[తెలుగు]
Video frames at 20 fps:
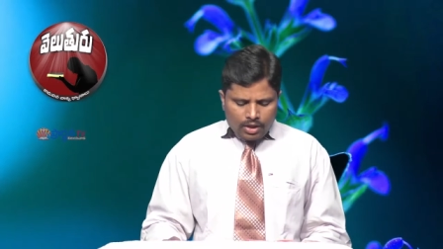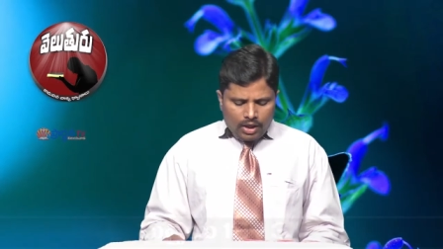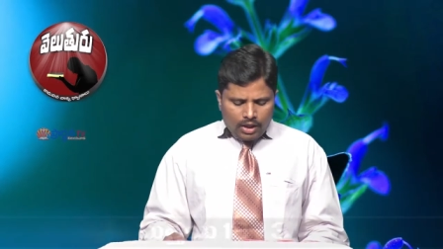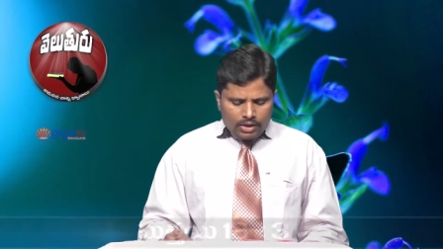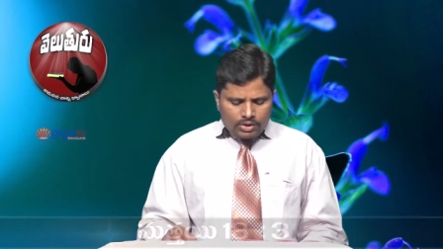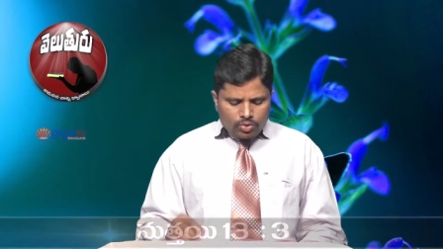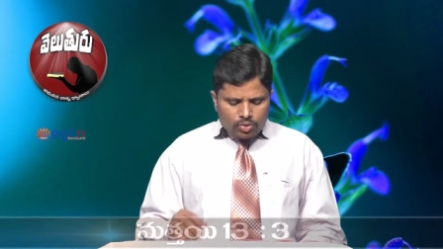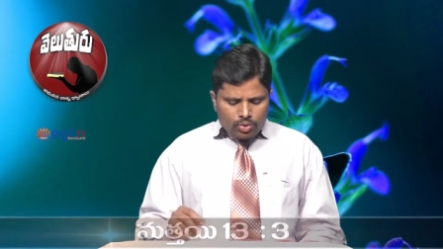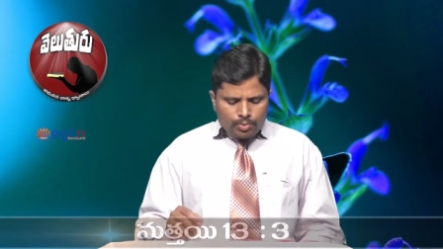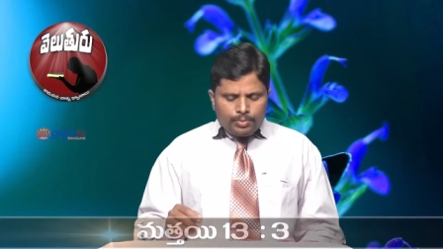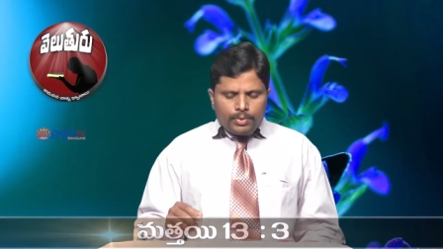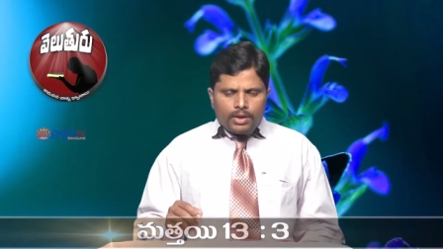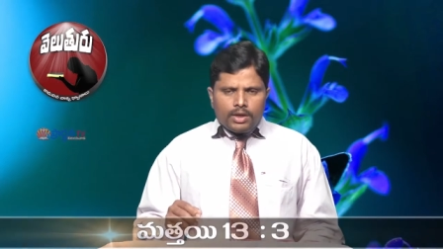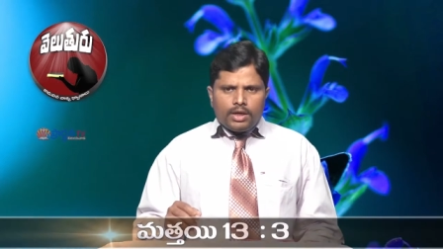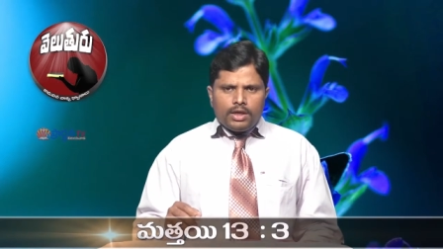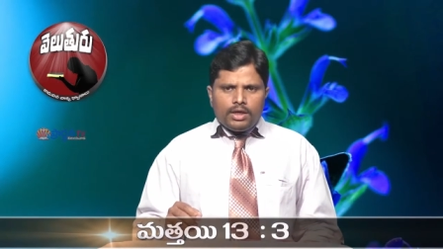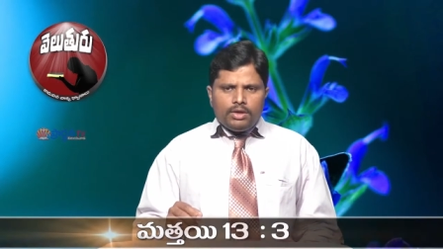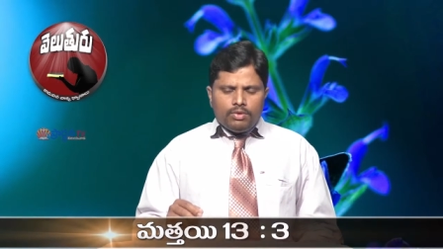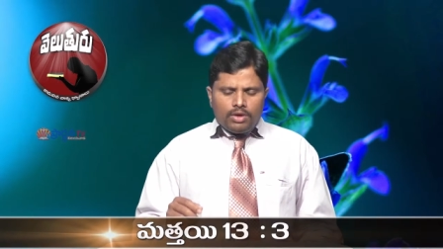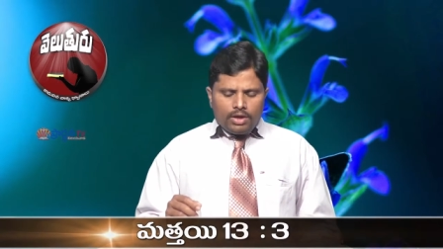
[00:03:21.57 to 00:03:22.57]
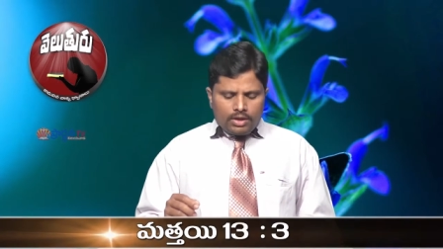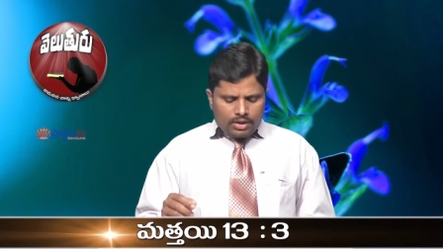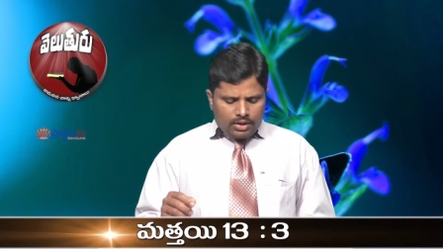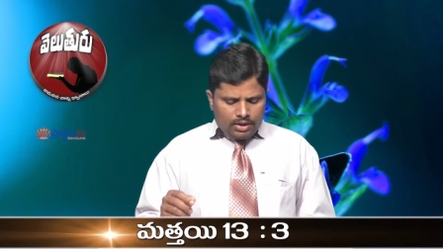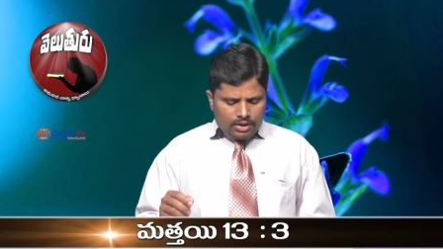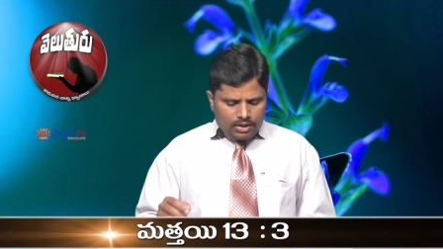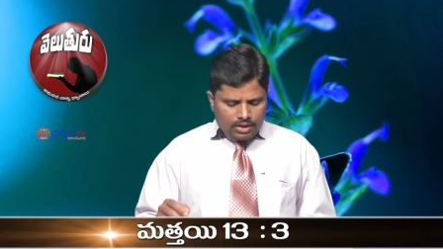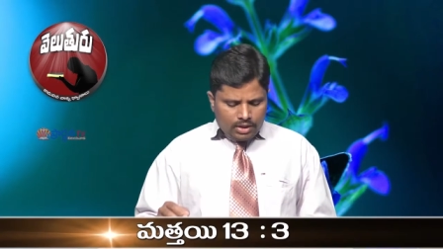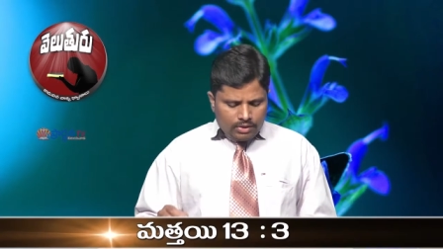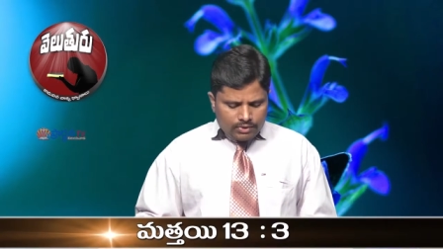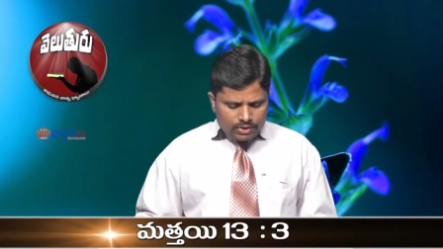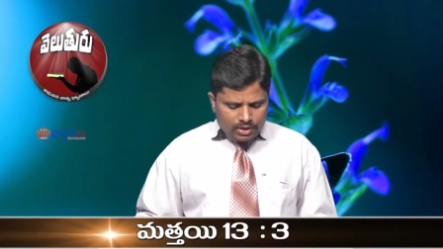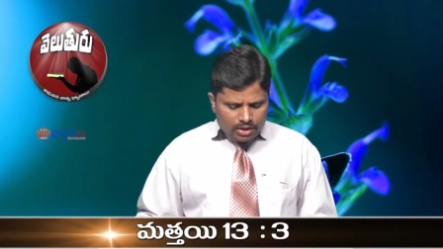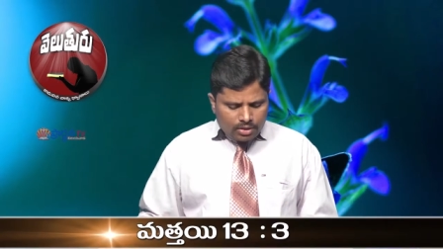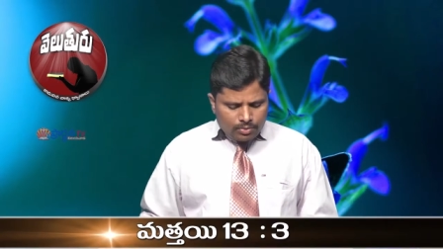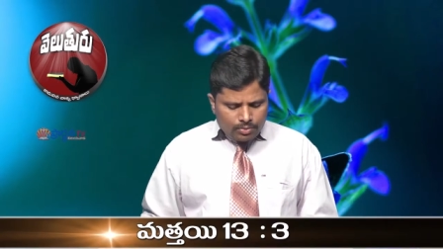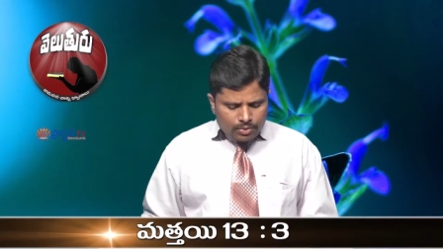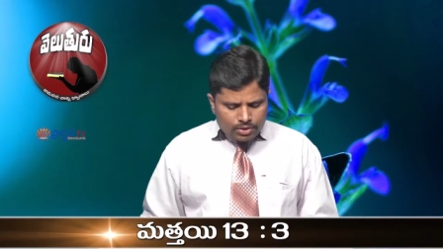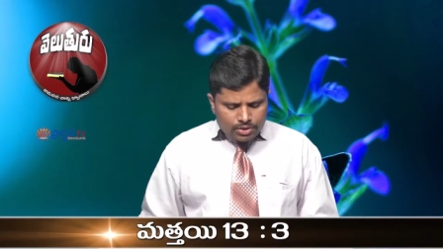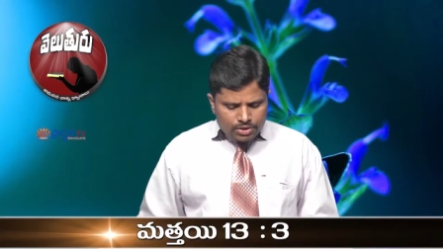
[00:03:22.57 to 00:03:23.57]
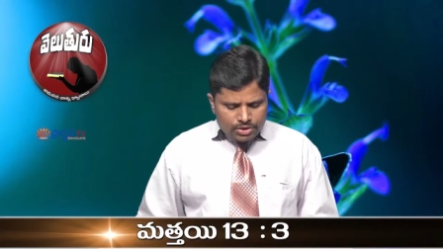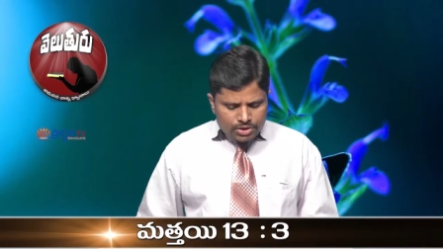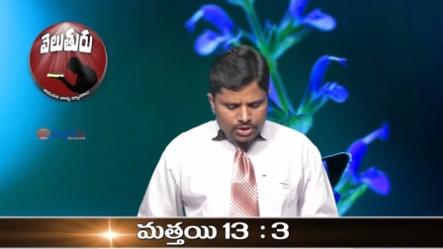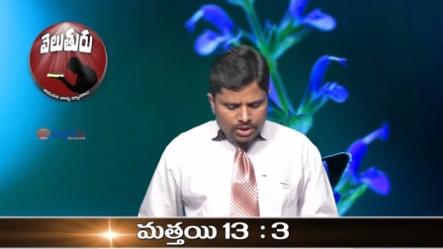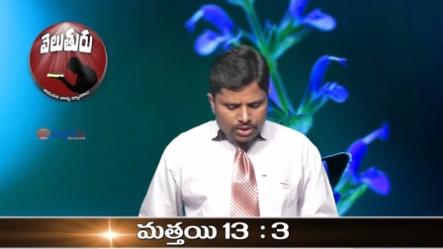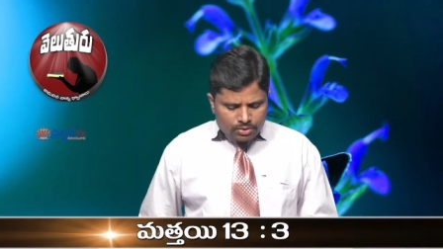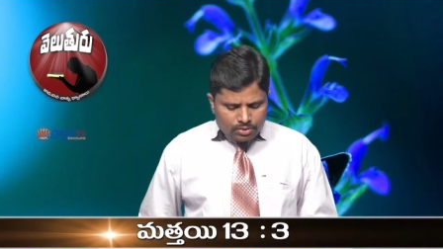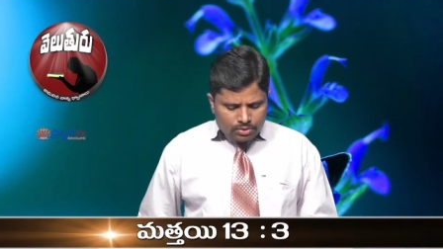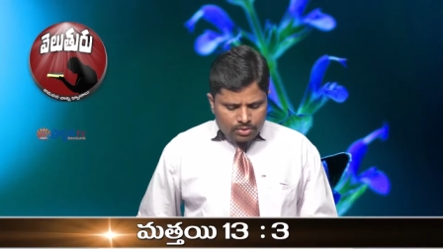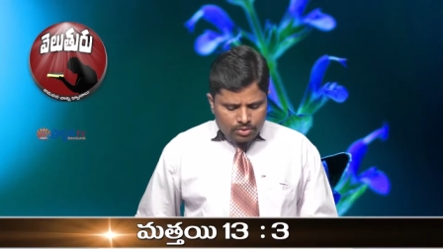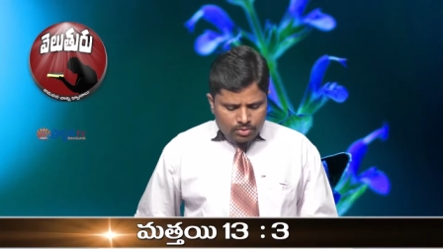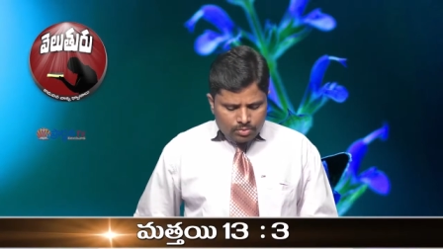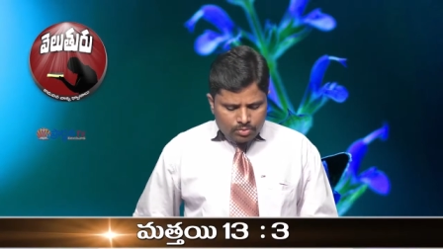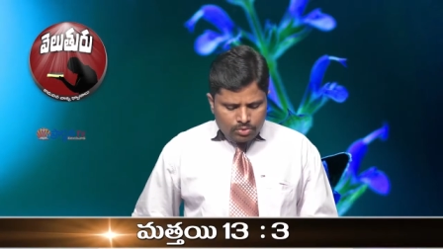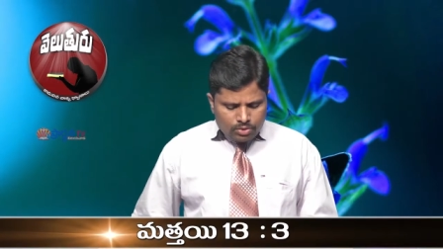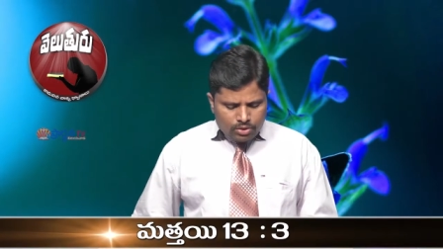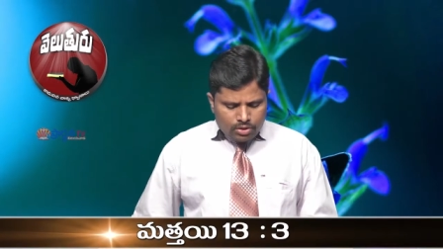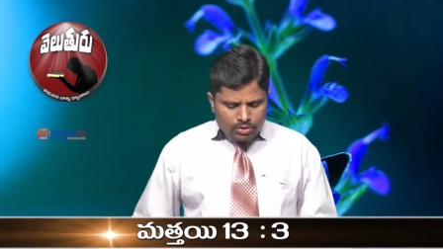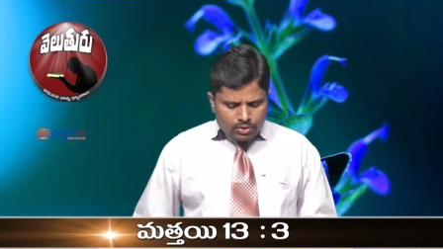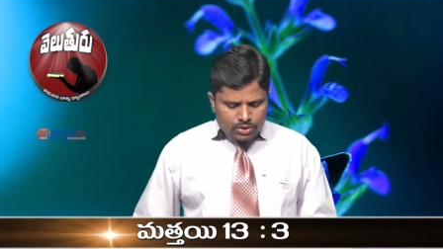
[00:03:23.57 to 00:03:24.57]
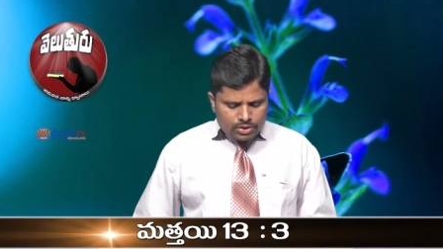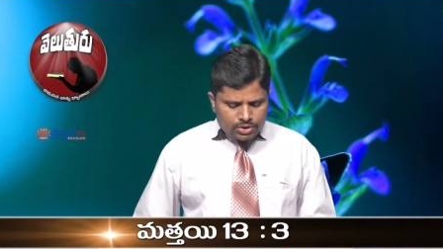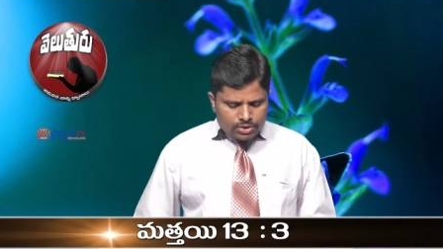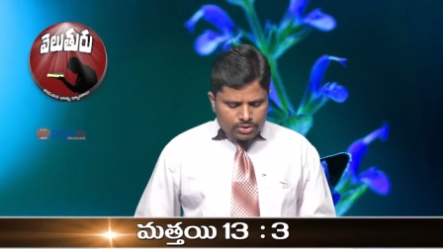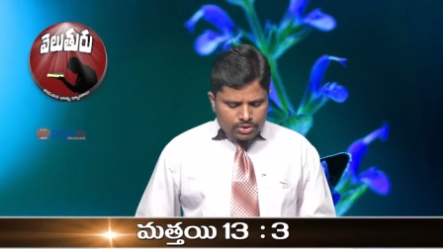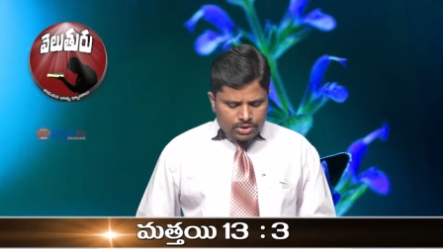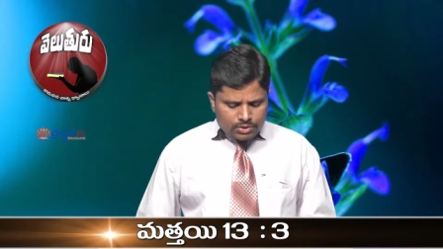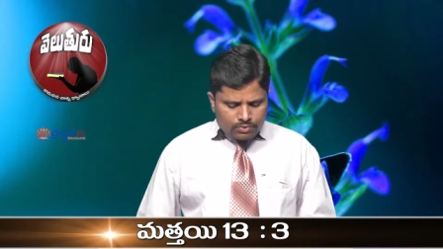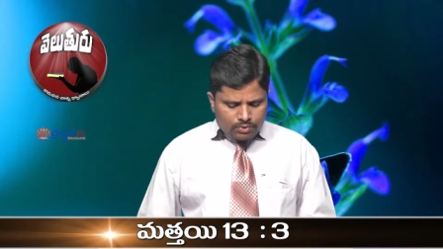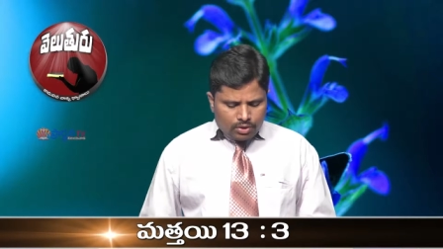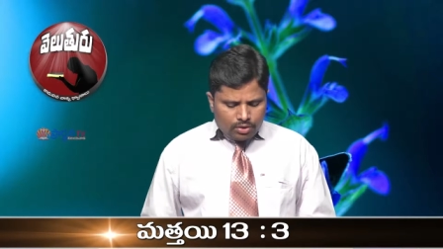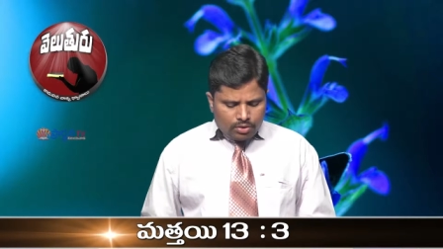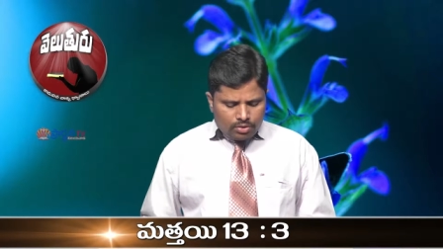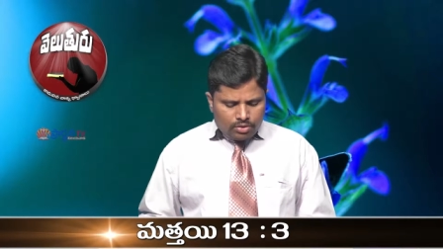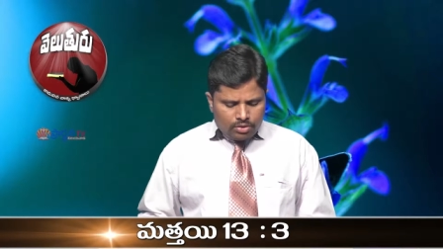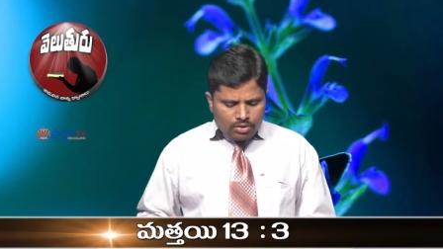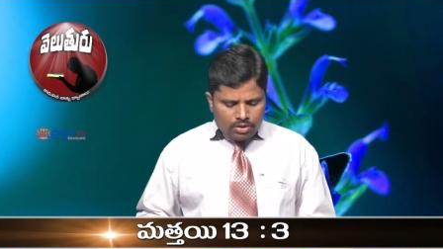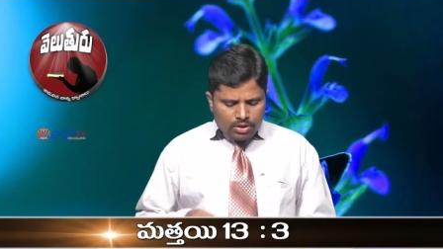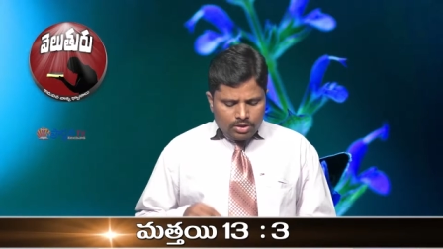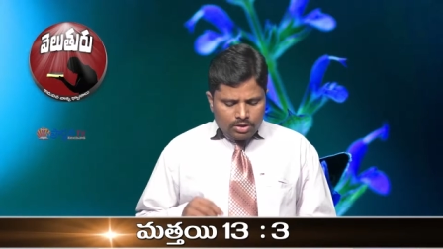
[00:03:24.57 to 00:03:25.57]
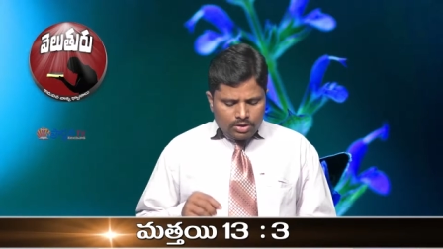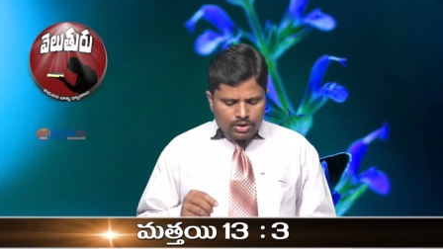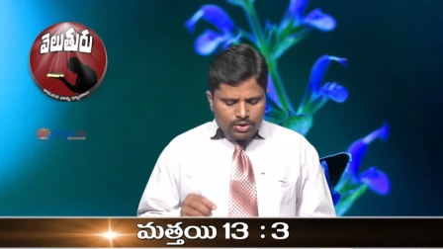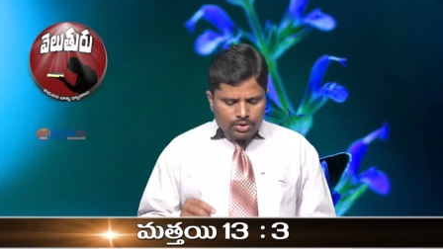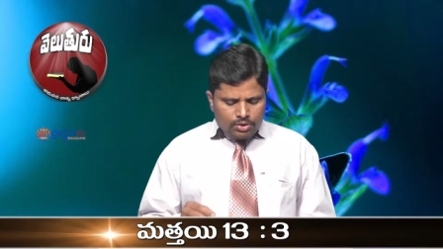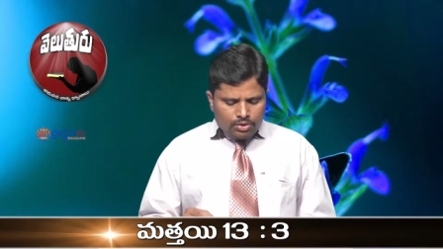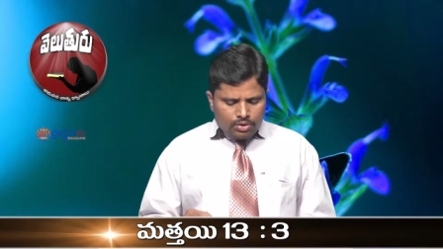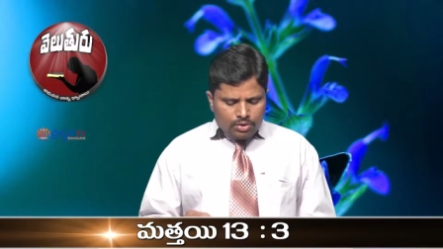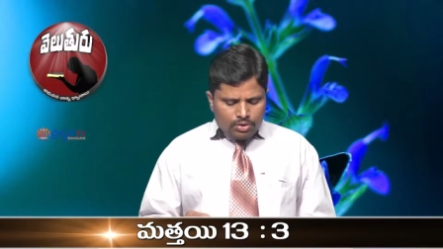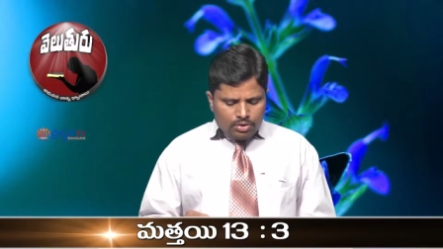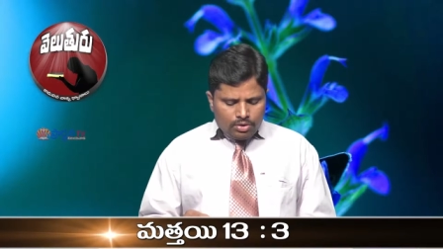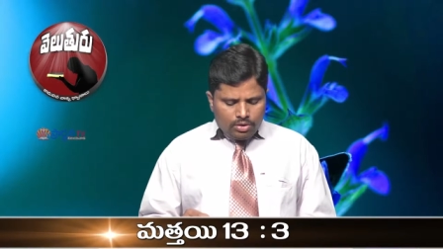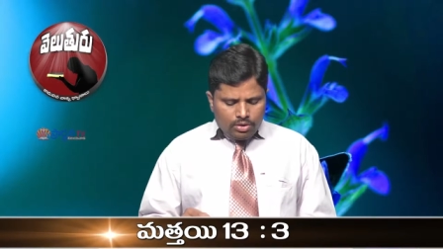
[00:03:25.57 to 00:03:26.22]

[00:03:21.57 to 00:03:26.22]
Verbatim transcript: అయితే ఉపమానాన్ని వాళ్ళకి ఈ విధంగా బోధించారు మూడవ వచ్చిన చివరిలో ఇదిగో